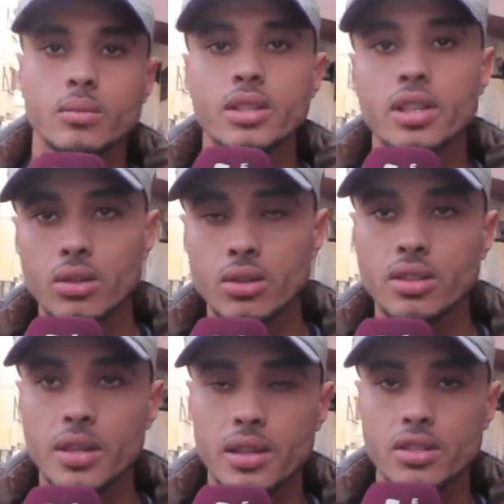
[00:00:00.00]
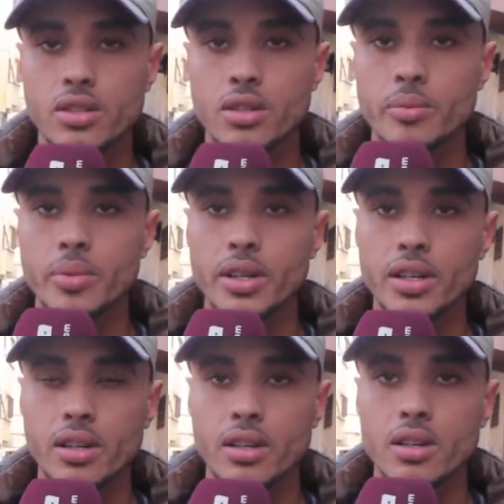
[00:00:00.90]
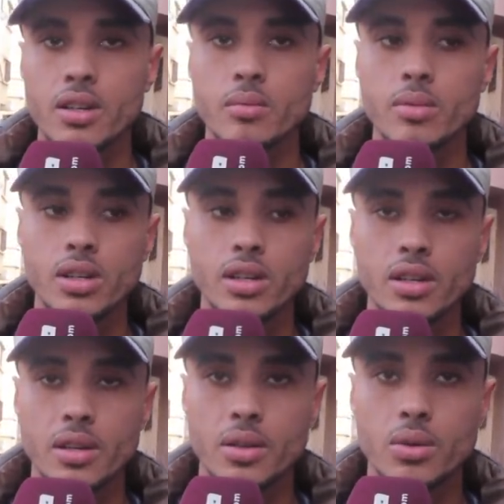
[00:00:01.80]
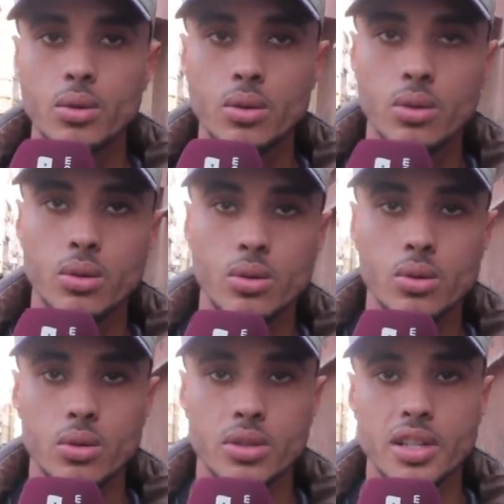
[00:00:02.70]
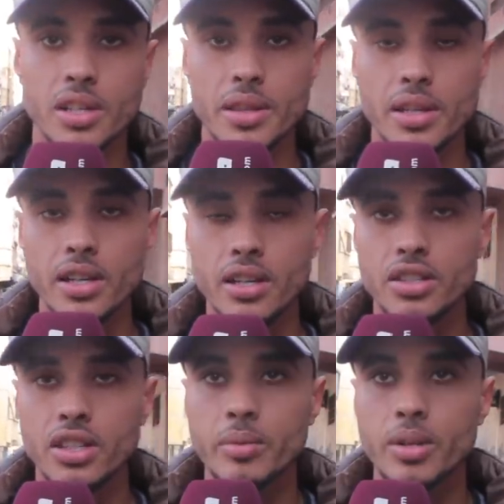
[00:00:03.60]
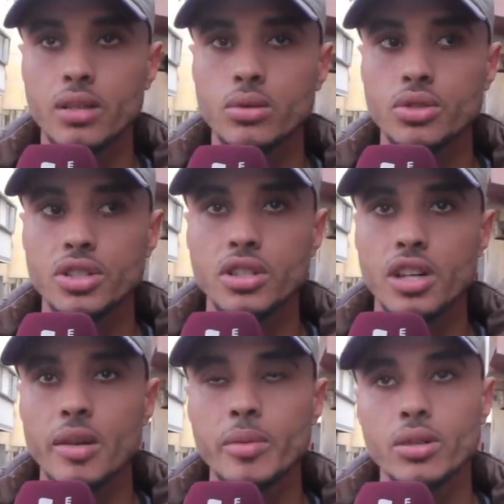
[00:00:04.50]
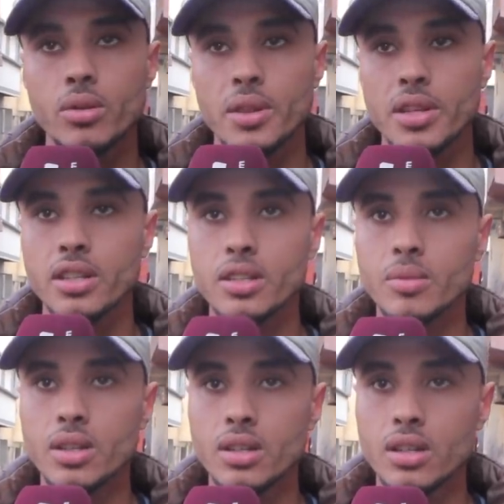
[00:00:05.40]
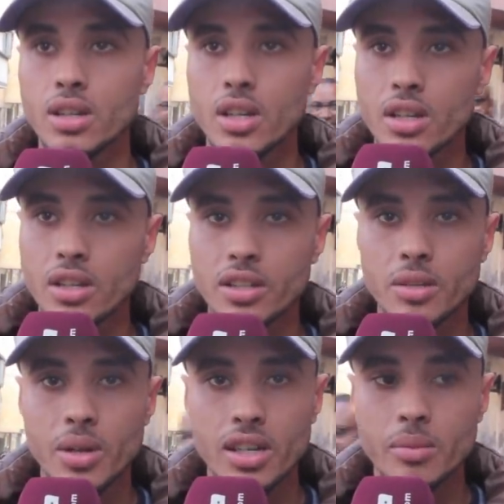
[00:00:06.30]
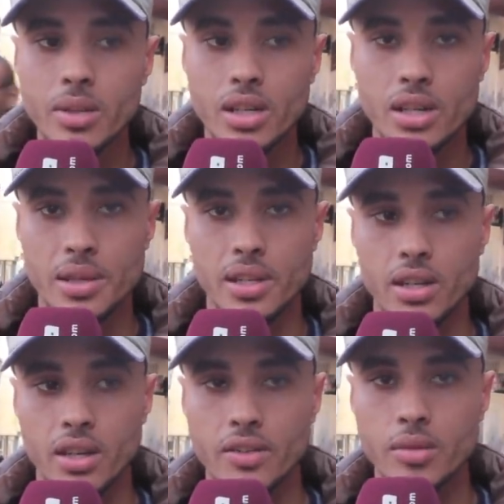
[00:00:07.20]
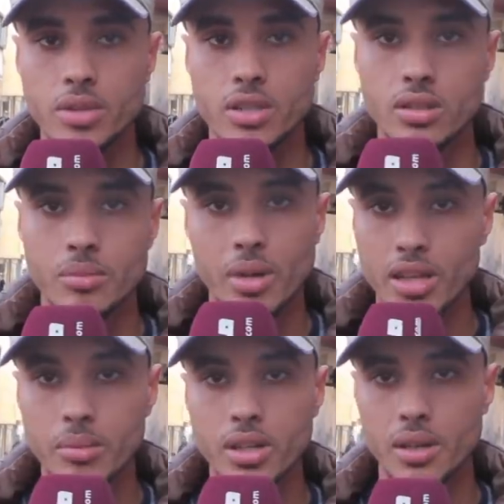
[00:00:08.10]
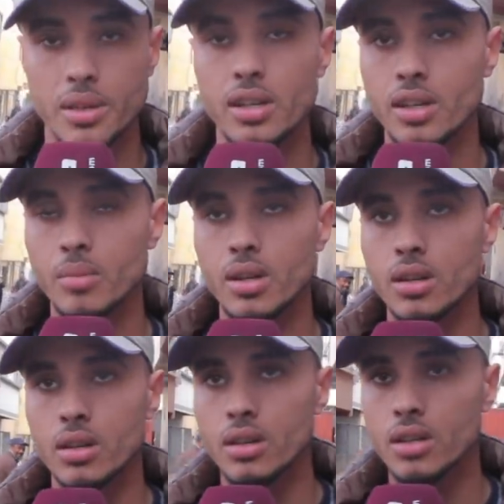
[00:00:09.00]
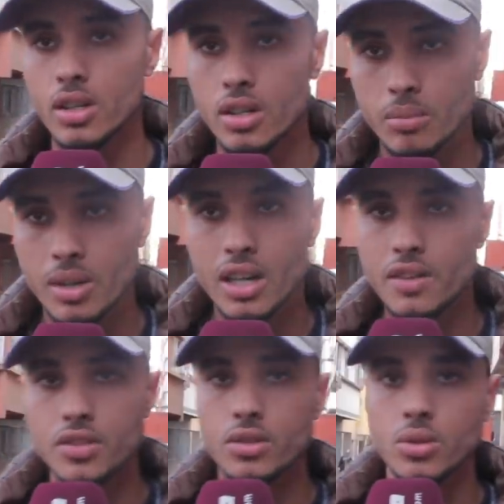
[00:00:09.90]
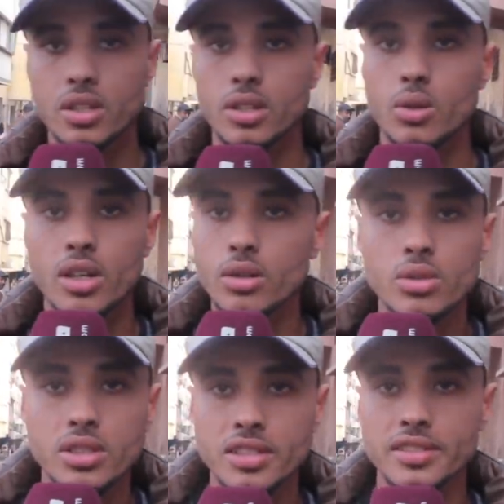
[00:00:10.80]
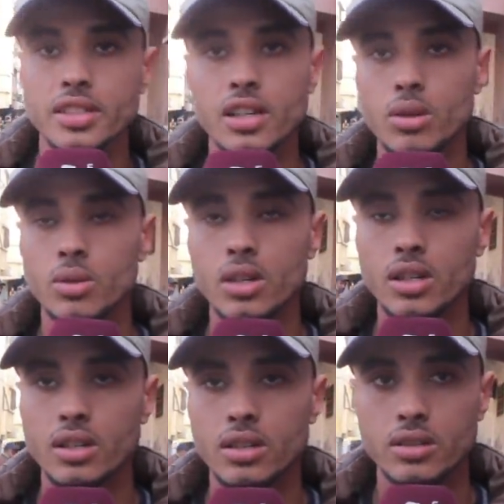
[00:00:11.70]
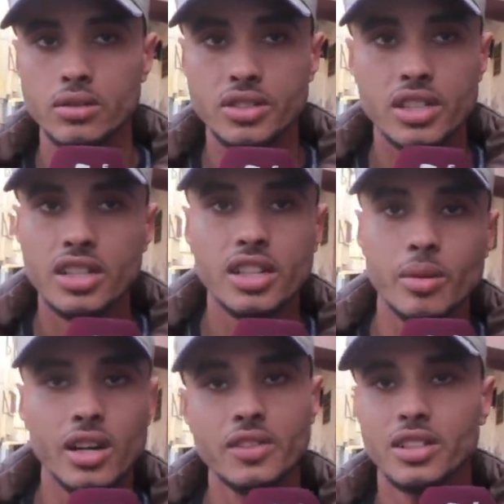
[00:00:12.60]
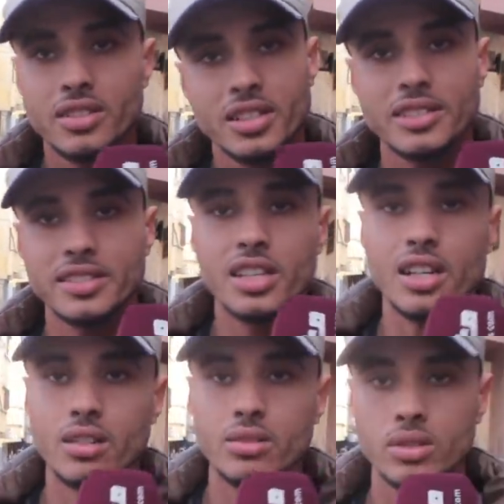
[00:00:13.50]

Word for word: ملي تدخلوك الناس الله يجازيهم بخير ملي سولو الدري الصغير تقريبا عنده شي عامين ونص يعني ما يعني باقي مالك صغير فهمتي باقي مالك صغير ما ما عارفش شنو كيدير واخا يكون كيدير الصداع ولا الشغب عارف نحن الدري الصغار